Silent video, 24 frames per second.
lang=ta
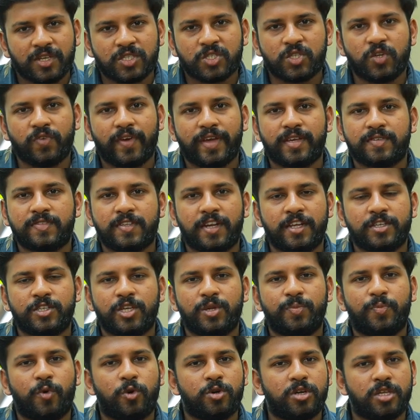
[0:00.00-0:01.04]
ஃபஸ்ட்டு
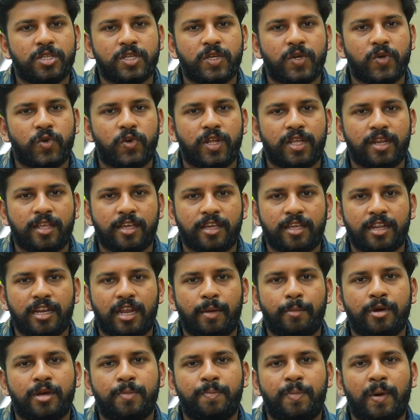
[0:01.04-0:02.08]
வேக்சினேஷன் போட்டதுக்கு உடனே
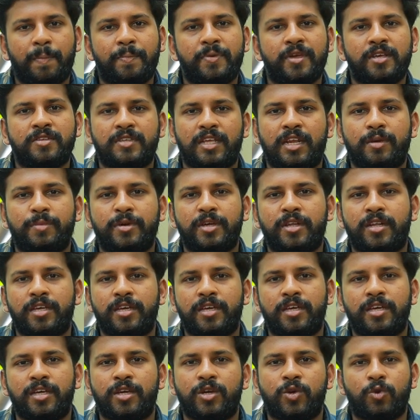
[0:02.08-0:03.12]
நமக்கு பப்பியை சில பேர்
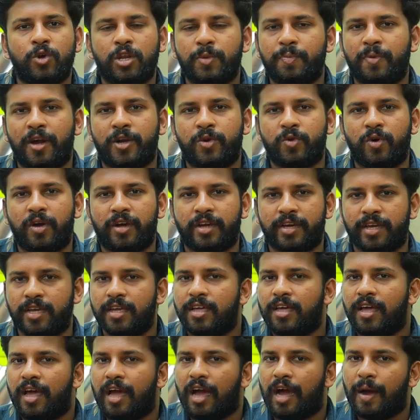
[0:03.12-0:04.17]
குளிப்பாட்டுவாங்க
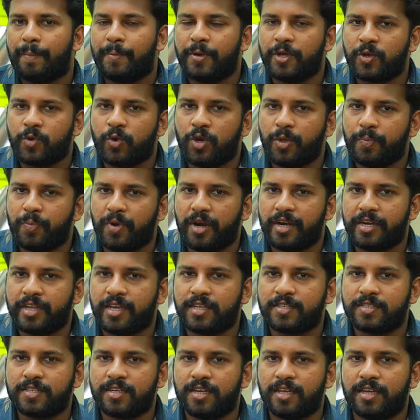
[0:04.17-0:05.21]
அப்படி
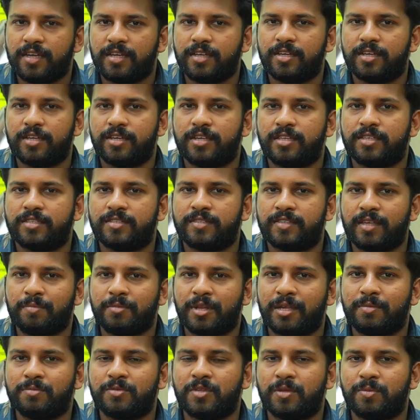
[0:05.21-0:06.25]
குளிப்பாட்டியாச்சுன்னா
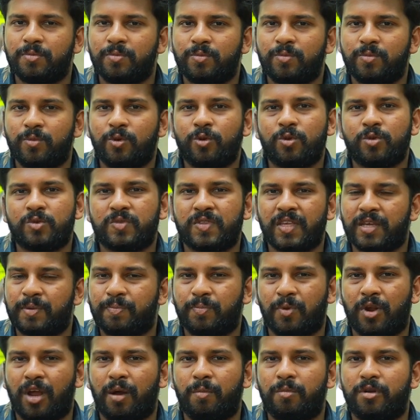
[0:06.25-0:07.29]
சம்டைம்ஸ் மோர் சிக்
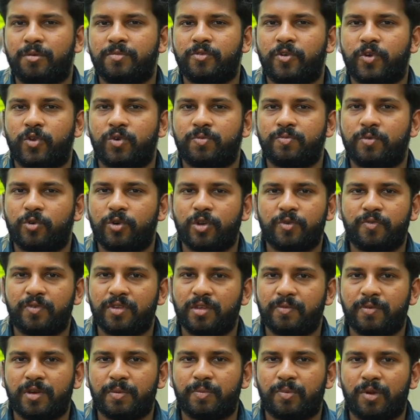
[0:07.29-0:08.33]
ப்ராப்ளம் வரும் ஒரு
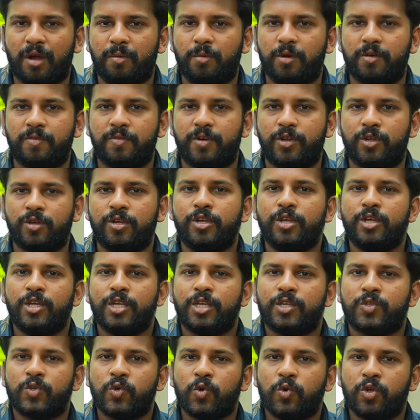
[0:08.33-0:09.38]
ஃபீவர் ப்ராப்ளம் வரும்
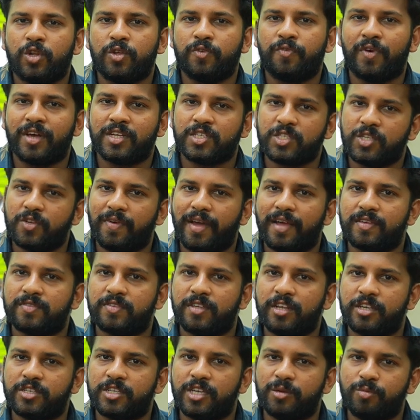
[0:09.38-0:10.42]
ஸோ ஒரு ஃபஸ்ட்டு
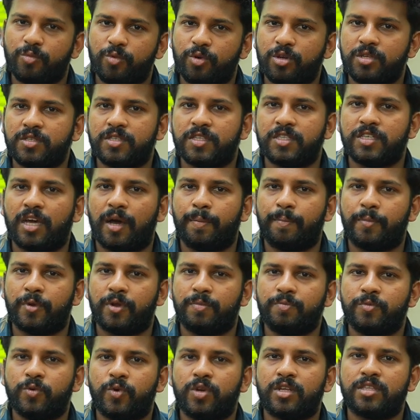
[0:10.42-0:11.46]
வேக்சினேஷன் முடிஞ்சதுக்கு
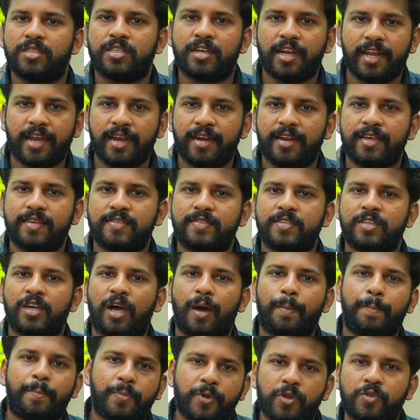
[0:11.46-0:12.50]
அப்புறம் ஒரு த்ரீ டேஸ்க்கு
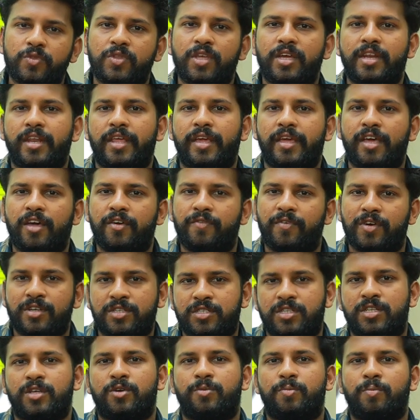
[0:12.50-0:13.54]
அப்புறம் தான் நீங்கள்
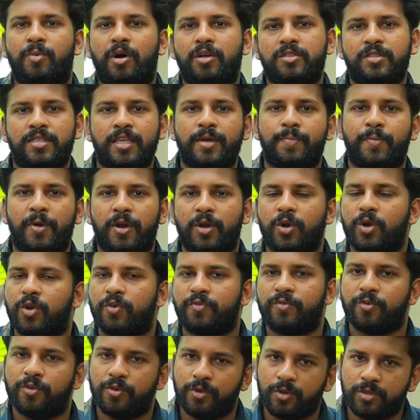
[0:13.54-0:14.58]
ஃபஸ்ட்டு பாத்தே
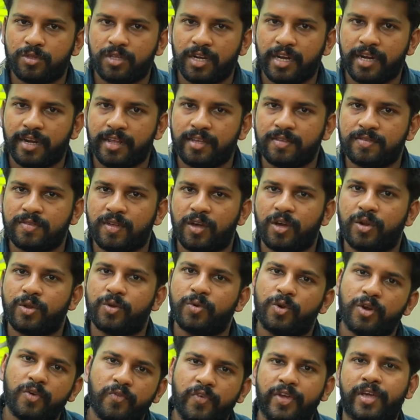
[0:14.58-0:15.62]
பண்ணணும் ஒரு த்ரீ டேஸ் ஆர்
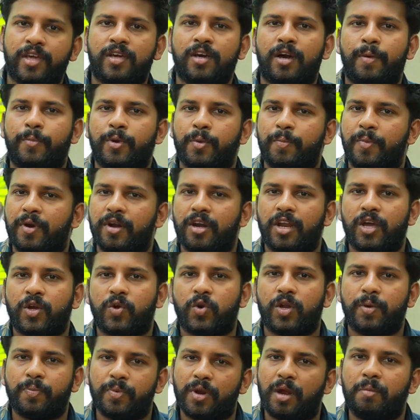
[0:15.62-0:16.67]
ஒன் வீக்கு அப்புறம் பண்ணால்
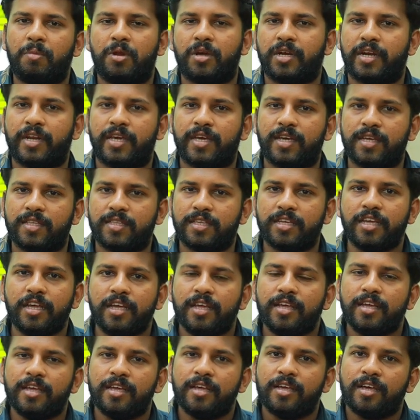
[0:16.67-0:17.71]
கூட ப்ராப்ளம் கிடையாது
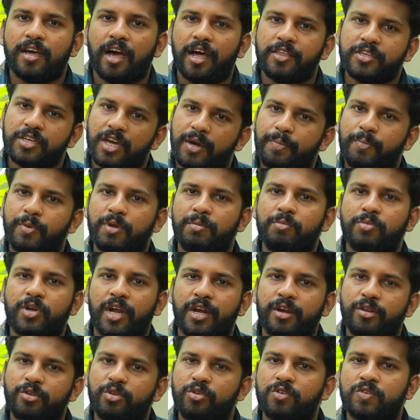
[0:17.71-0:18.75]
அதுக்கப்புறம்
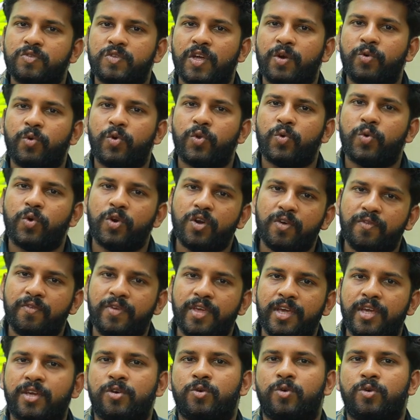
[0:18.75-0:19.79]
கண்டினியூஸாக ஒரு ஒன்
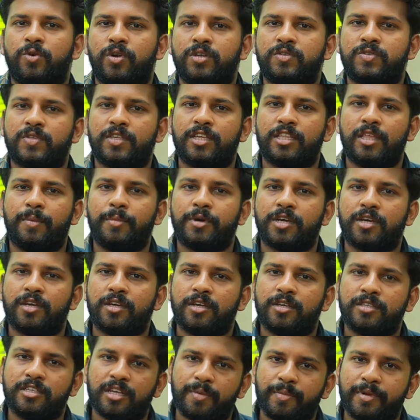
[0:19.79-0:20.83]
வீக் ஒன்ஸ் நமக்கு
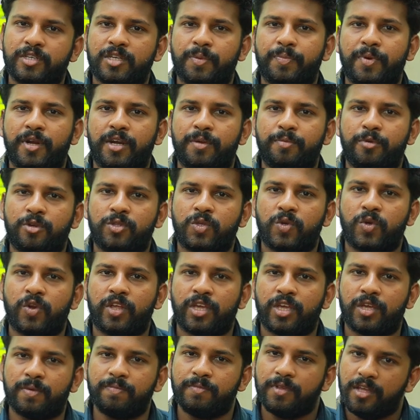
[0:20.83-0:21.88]
ஜெர்மன் ஷெப்பேடை பொறுத்த
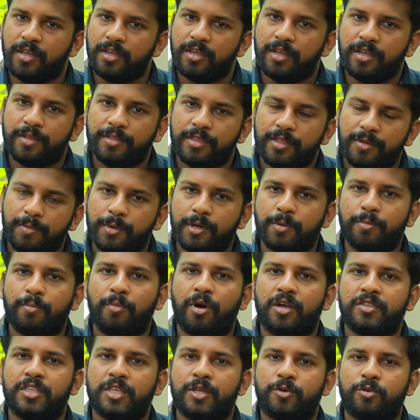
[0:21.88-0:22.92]
வரைக்கும் நமக்கு
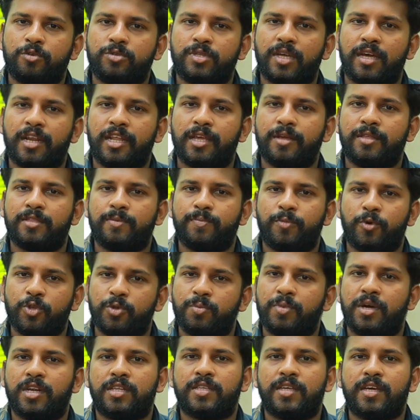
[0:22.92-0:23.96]
பாத்திங் கொடுத்தாலே
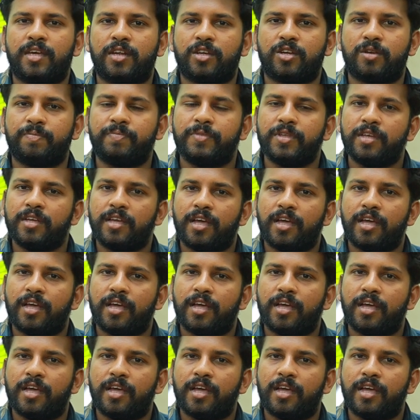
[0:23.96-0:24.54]
போதுமானதாக இருக்கும்